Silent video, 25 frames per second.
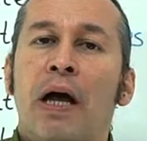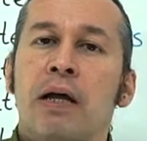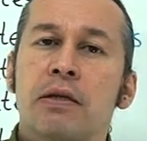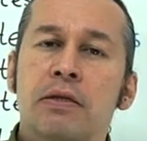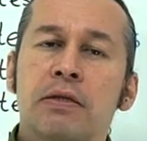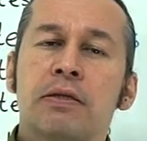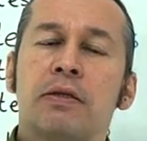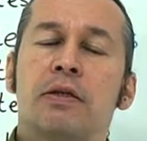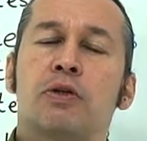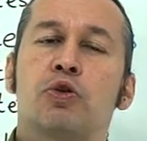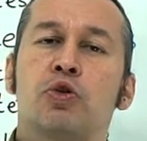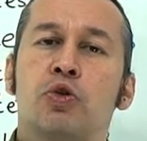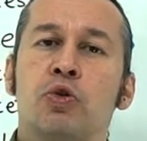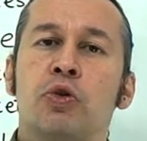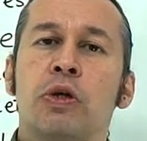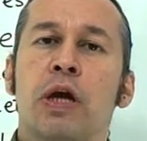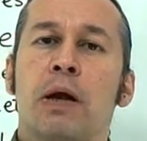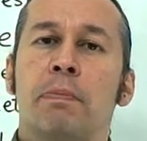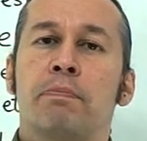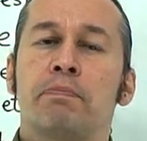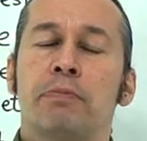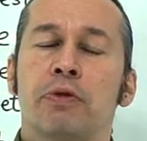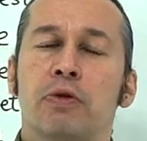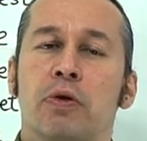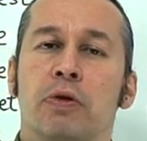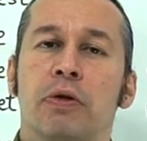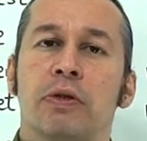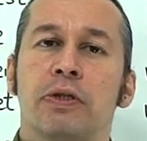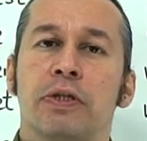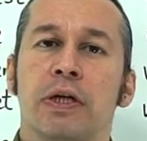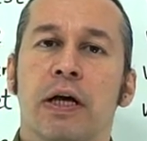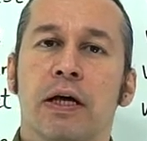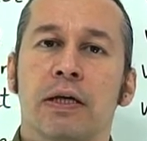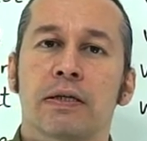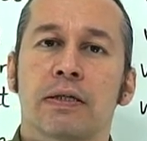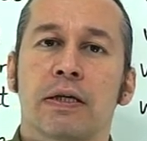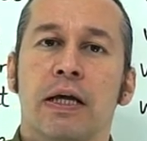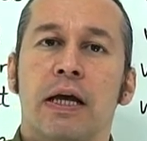aslında şunu yapmış
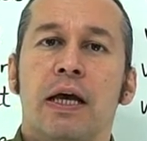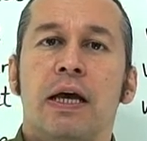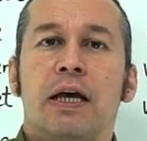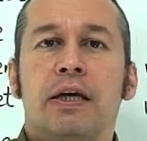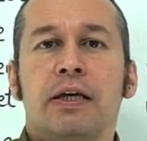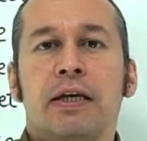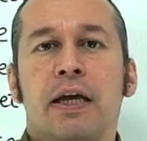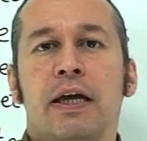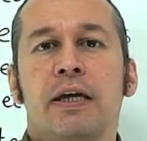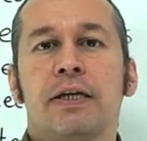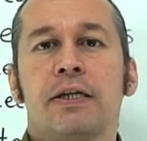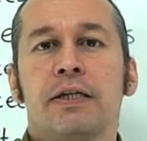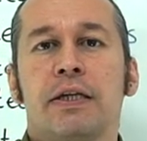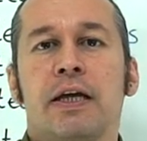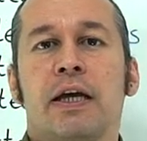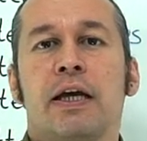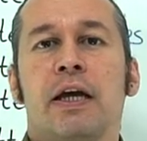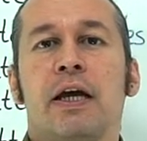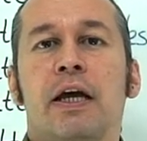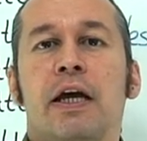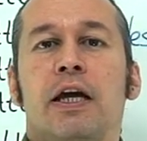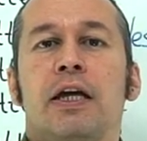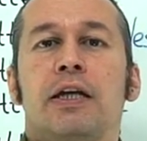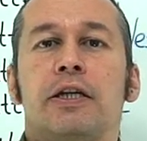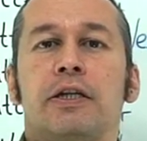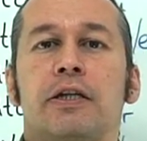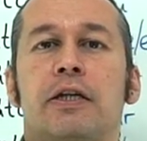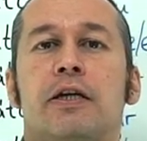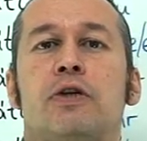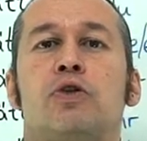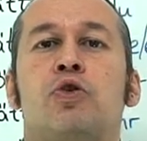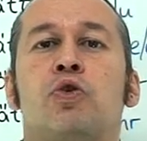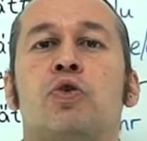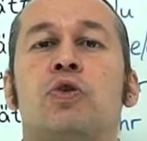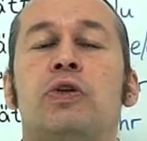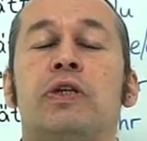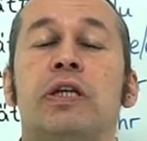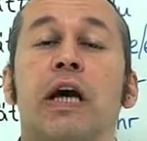olacağız. Keşke işte
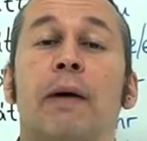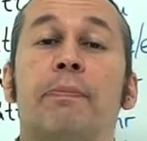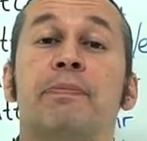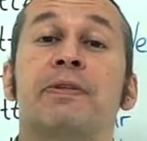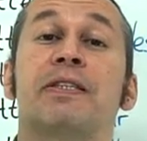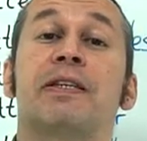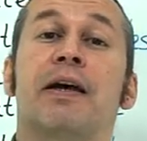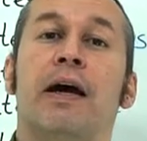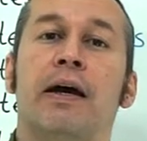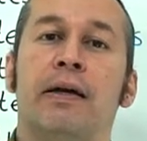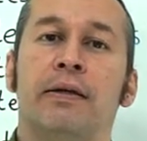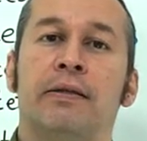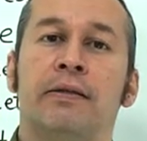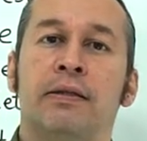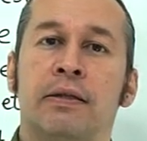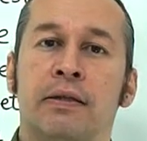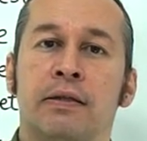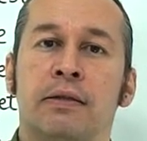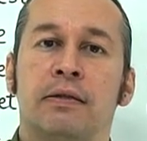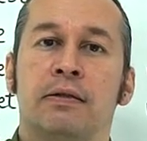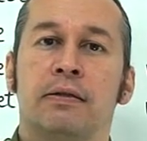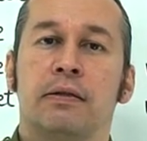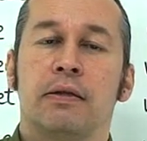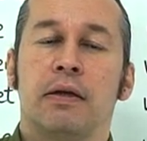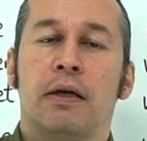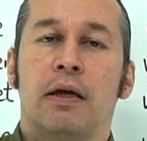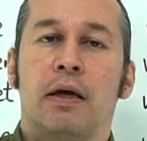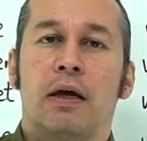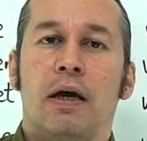şunu yapsaydın.